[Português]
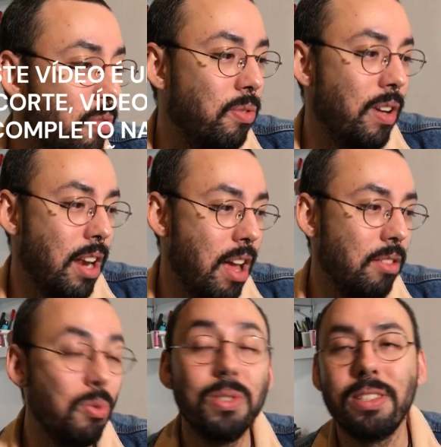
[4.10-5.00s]
vou falar
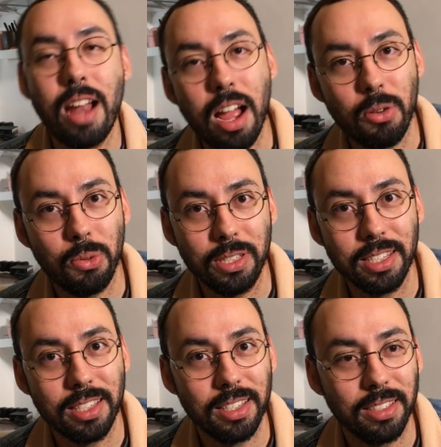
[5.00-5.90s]
dos
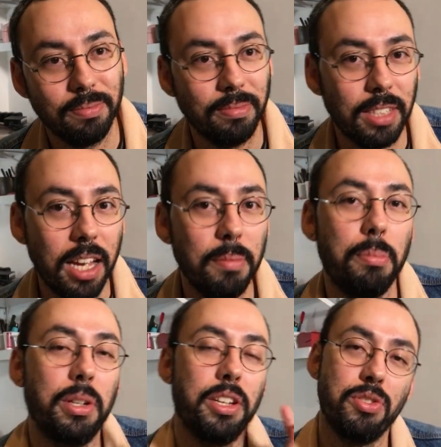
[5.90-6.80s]
Dráculas, né?
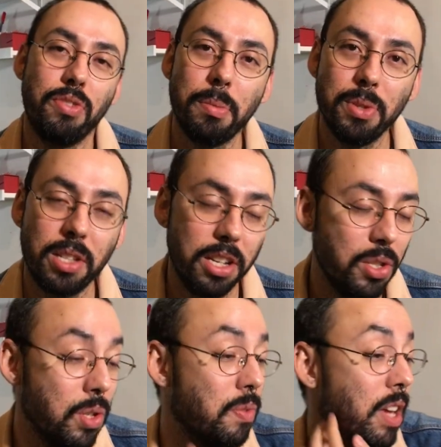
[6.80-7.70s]
Porque tivemos
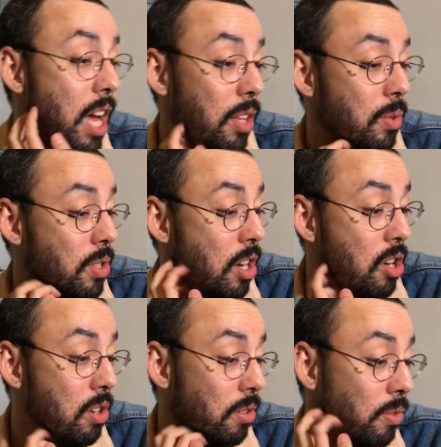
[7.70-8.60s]
três Nosferatos e
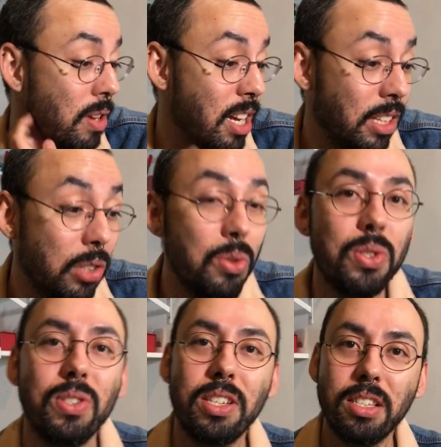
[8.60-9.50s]
agora eu vou falar
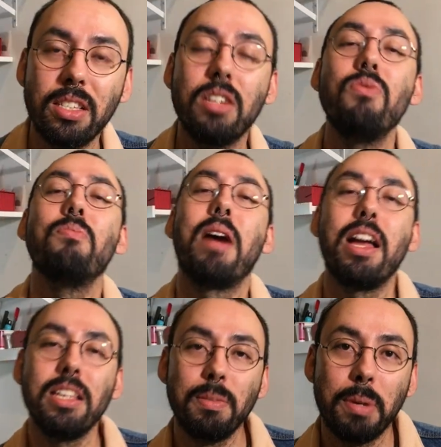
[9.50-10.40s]
dos que são
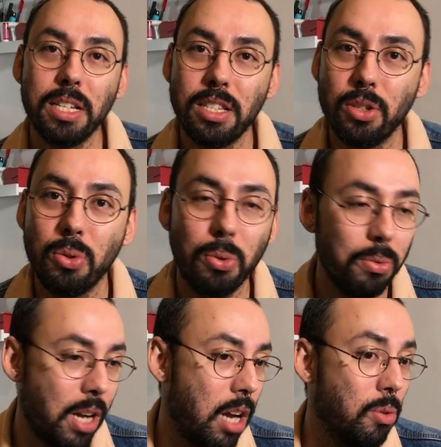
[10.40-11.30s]
mais parecidos
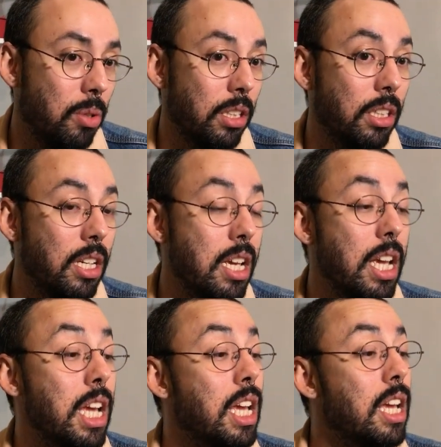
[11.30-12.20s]
com Drácula.
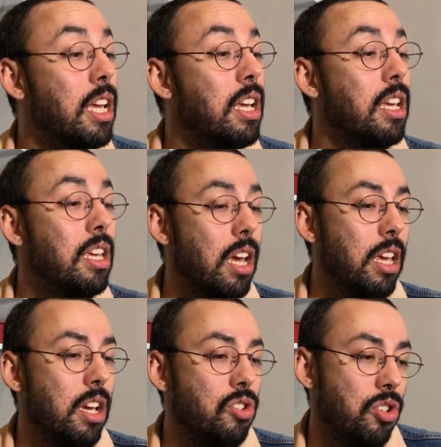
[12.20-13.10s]
E
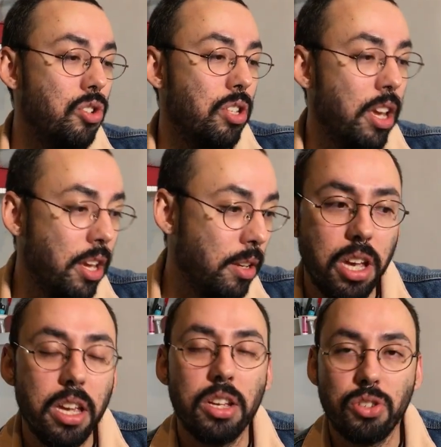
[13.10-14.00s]
aí a gente tem,
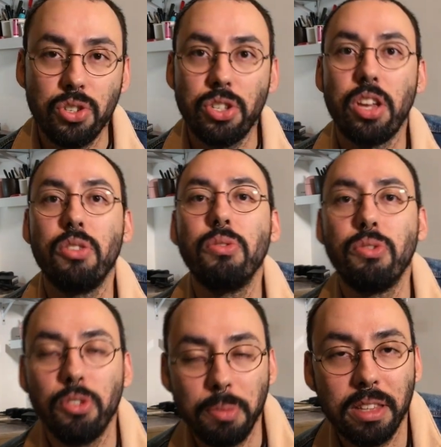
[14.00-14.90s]
e aí a gente tem o
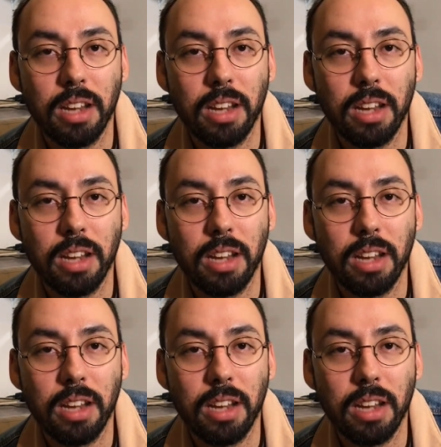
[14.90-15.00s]
filme